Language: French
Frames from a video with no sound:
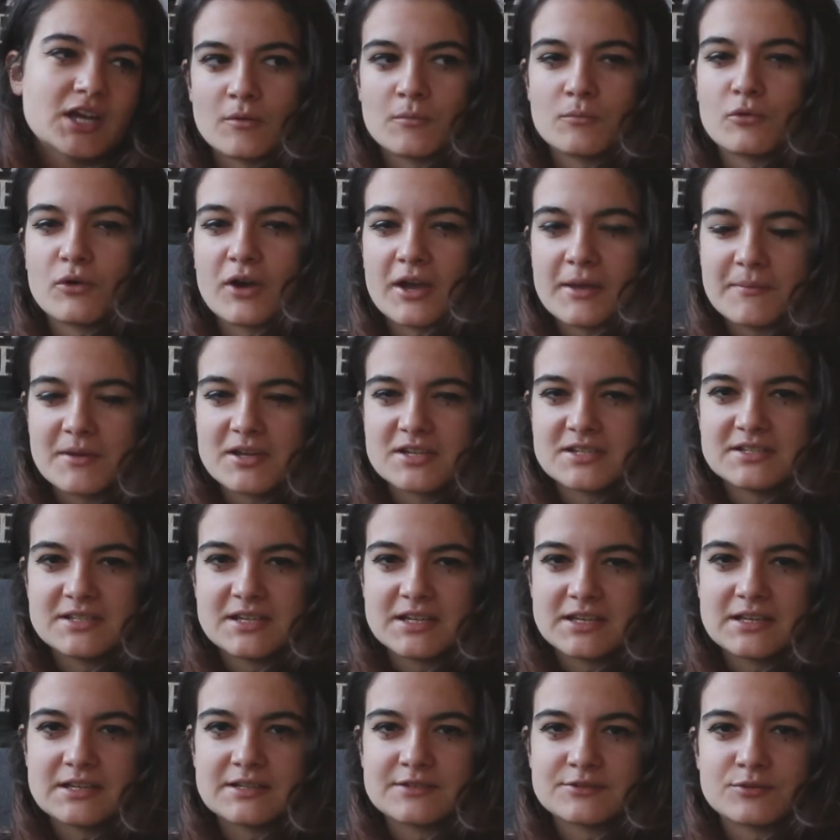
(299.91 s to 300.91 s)
On pourrait
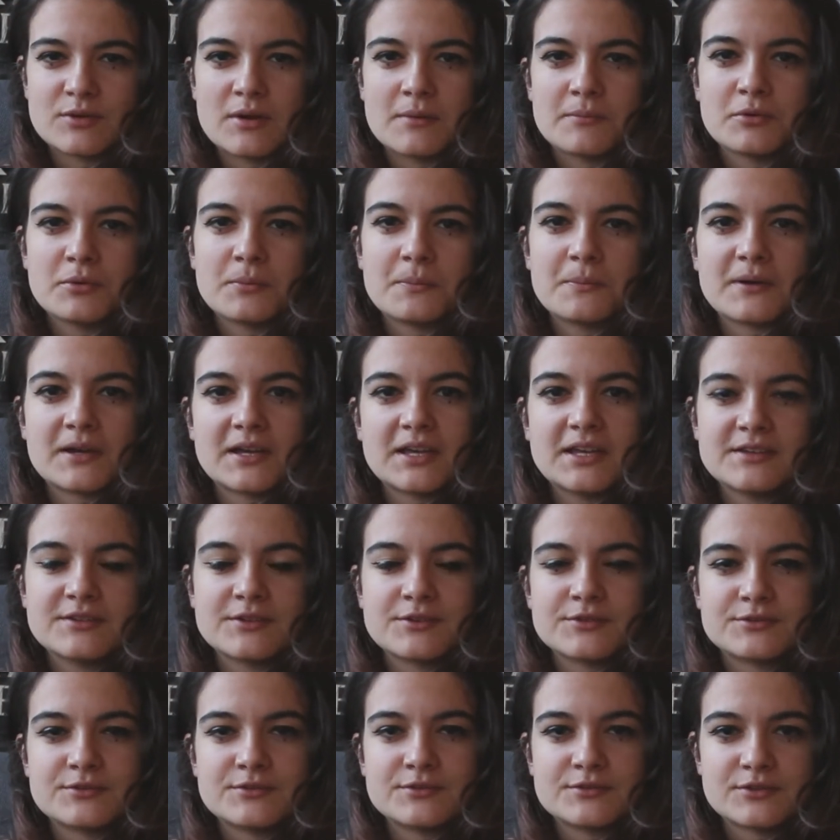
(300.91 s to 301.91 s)
imaginer qu'ils sont un peu pris
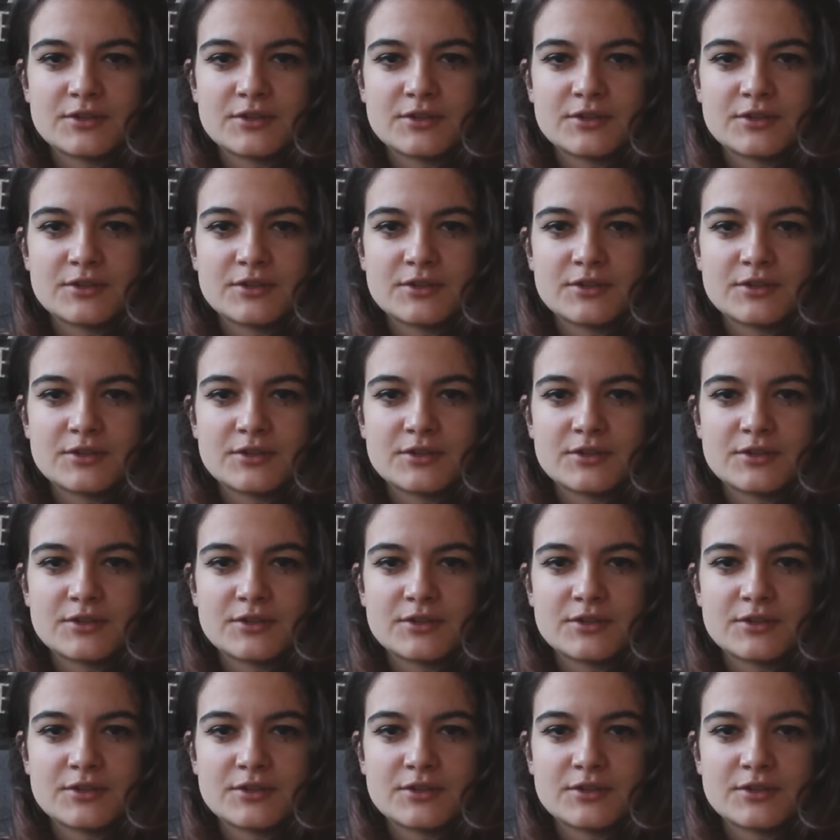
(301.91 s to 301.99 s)
dans une